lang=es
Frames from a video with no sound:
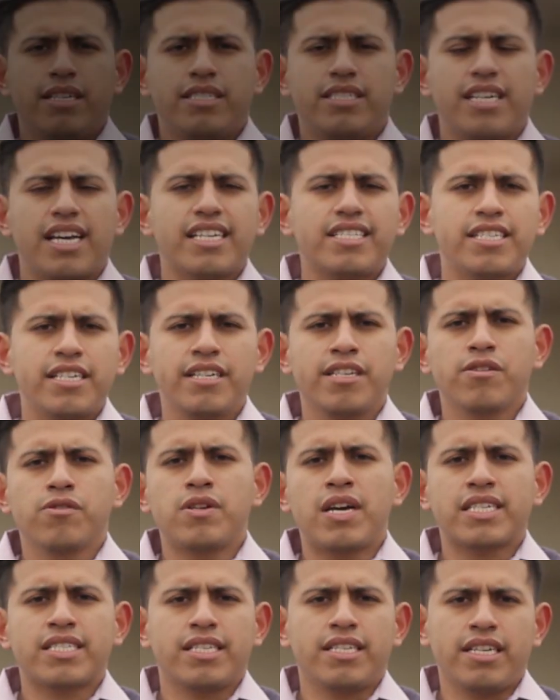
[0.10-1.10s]
Si has
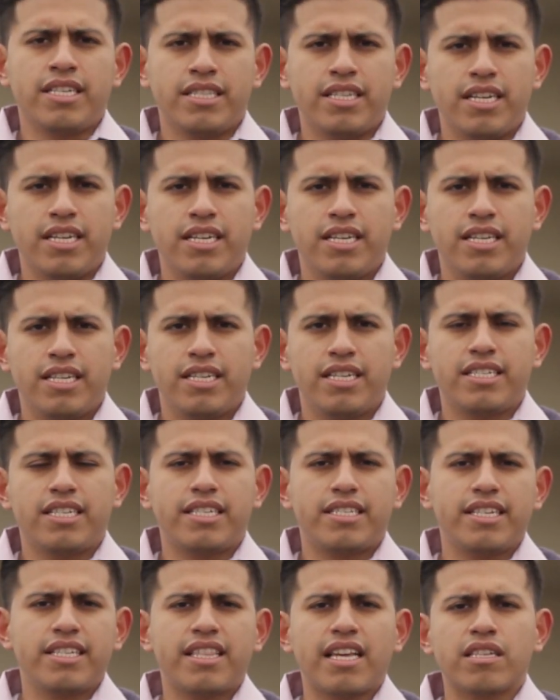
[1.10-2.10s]
tenido un accidente,
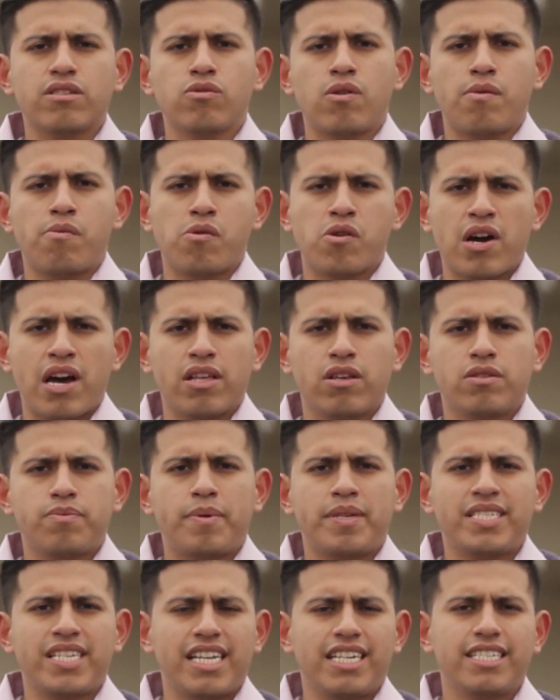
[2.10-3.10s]
necesitas un
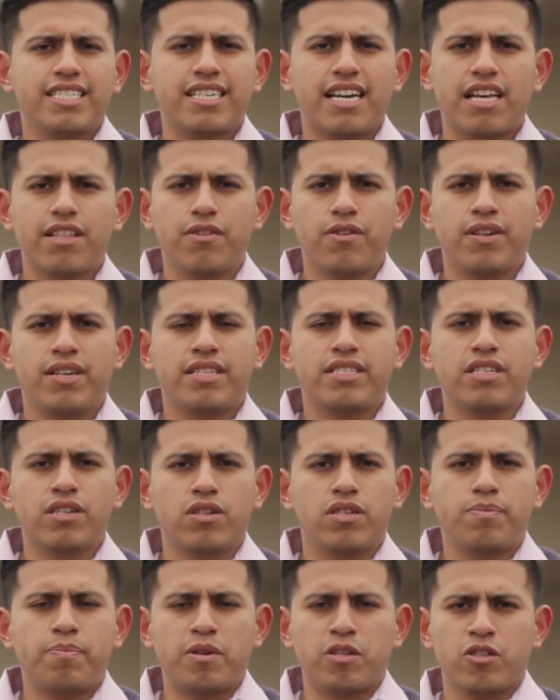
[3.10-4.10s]
abogado especializado en
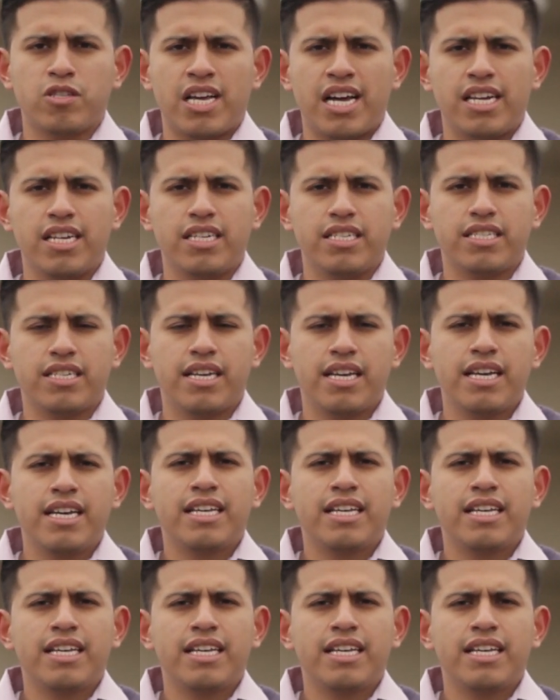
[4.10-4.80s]
lesiones personales.